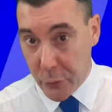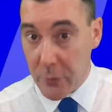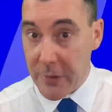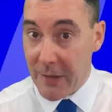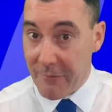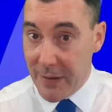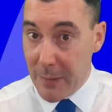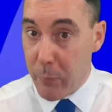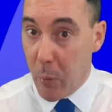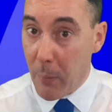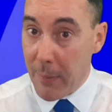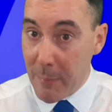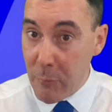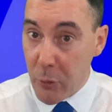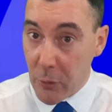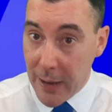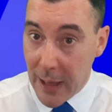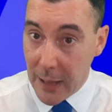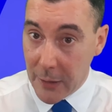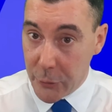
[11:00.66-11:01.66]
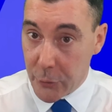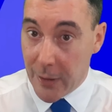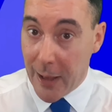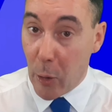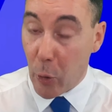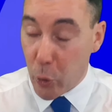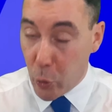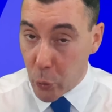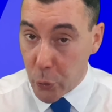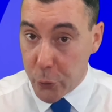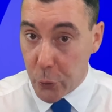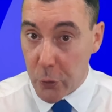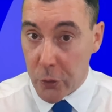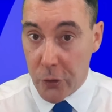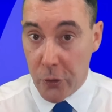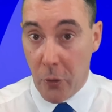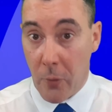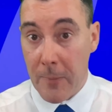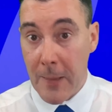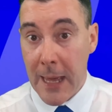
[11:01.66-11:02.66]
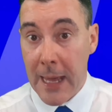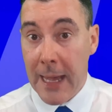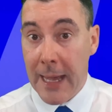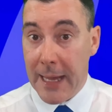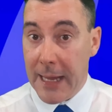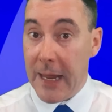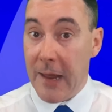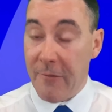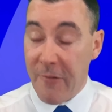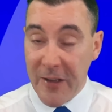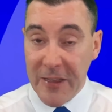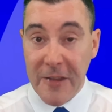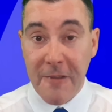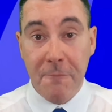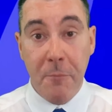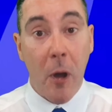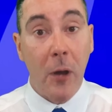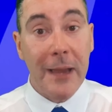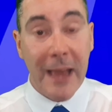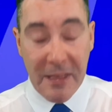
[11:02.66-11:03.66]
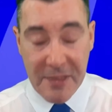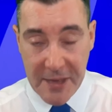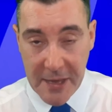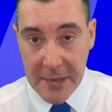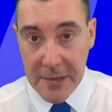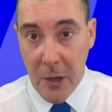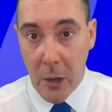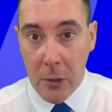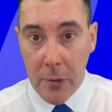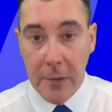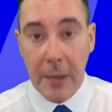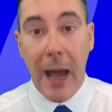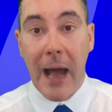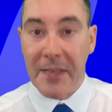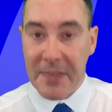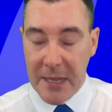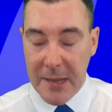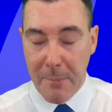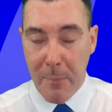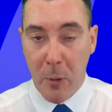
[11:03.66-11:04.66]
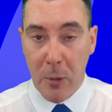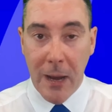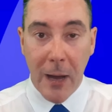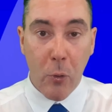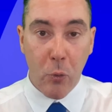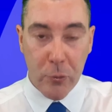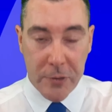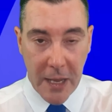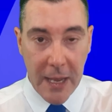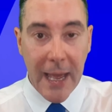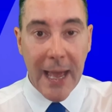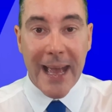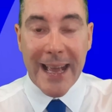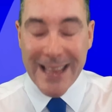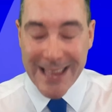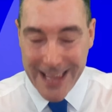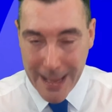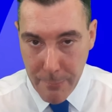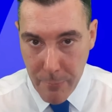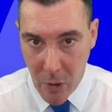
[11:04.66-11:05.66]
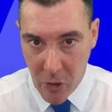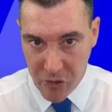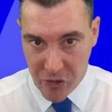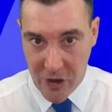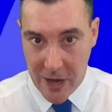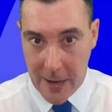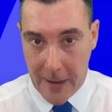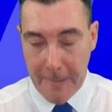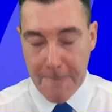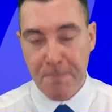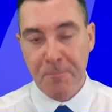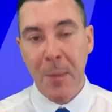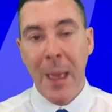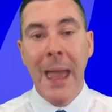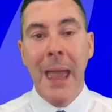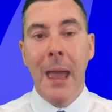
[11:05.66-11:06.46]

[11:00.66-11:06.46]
parce qu'il y avait le problème de la, reconstruction. Et effectivement, l'acier inox, à cette époque-là, coûtait extrêmement cher.